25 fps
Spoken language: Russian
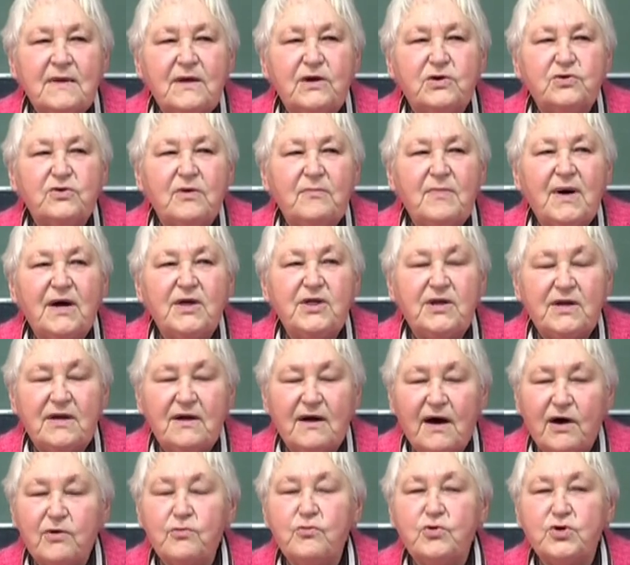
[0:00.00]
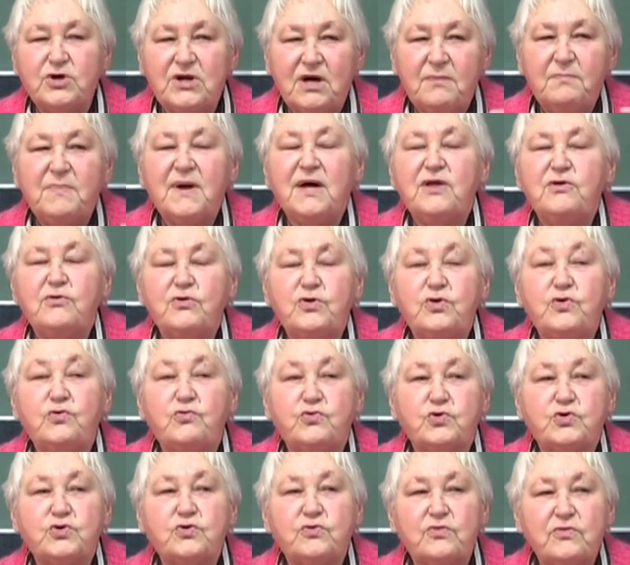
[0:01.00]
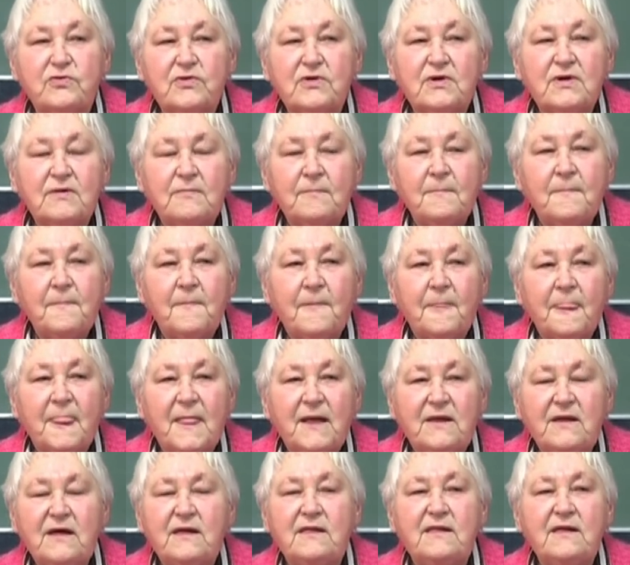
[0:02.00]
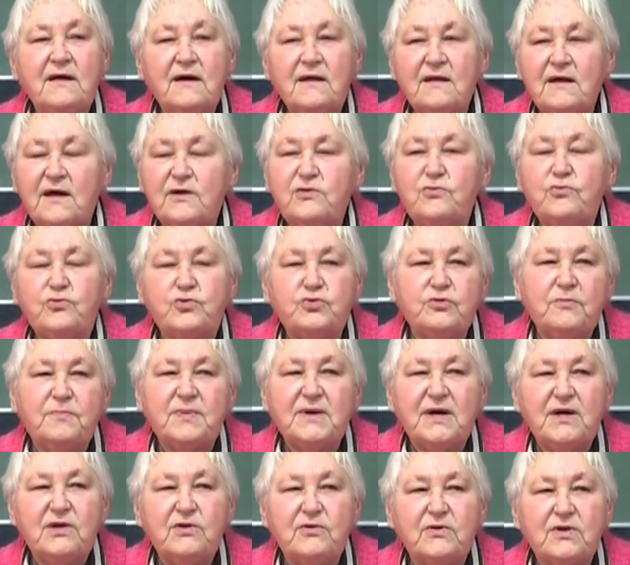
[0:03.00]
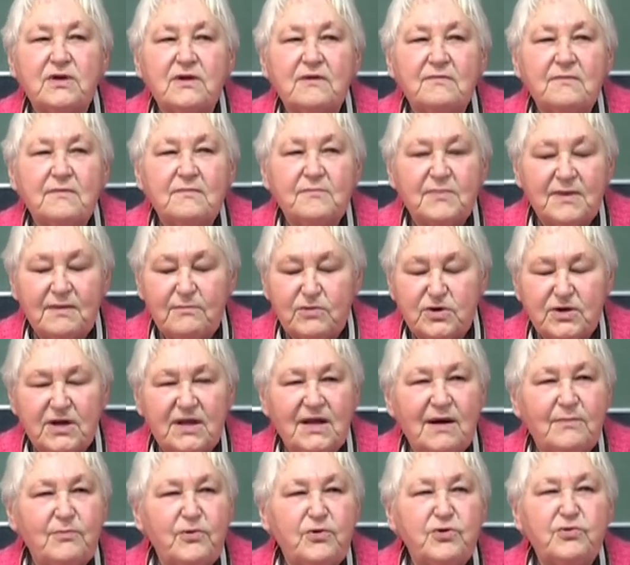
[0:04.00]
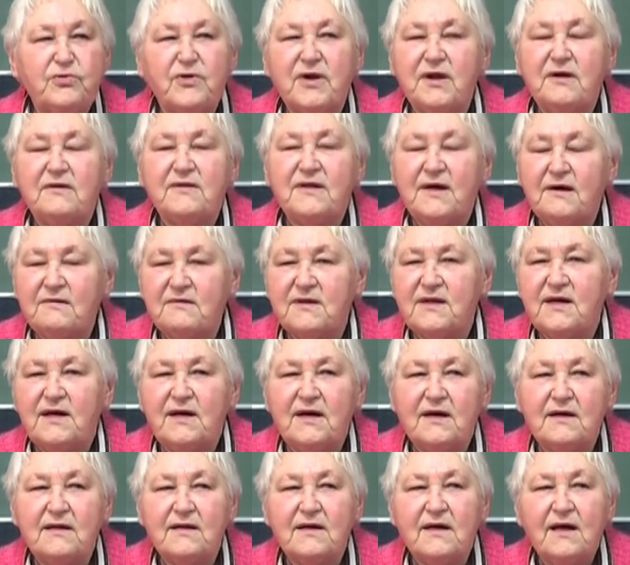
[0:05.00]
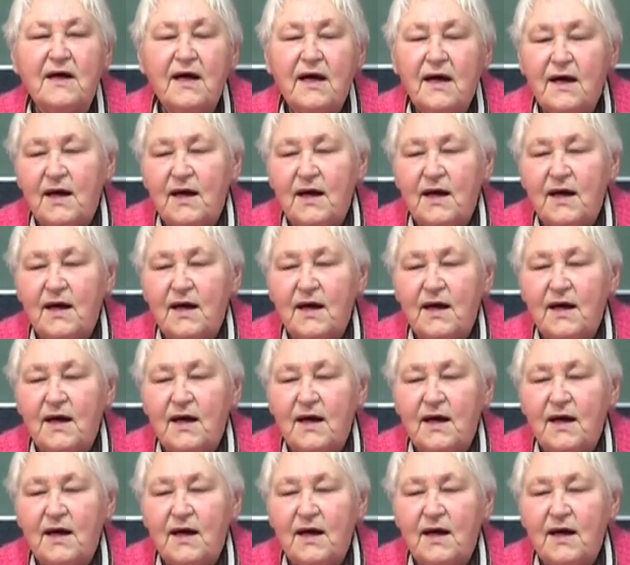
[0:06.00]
и что матери оружие пройдет душу. Не тело, а душу пройдет, потому что она будет у креста стоять.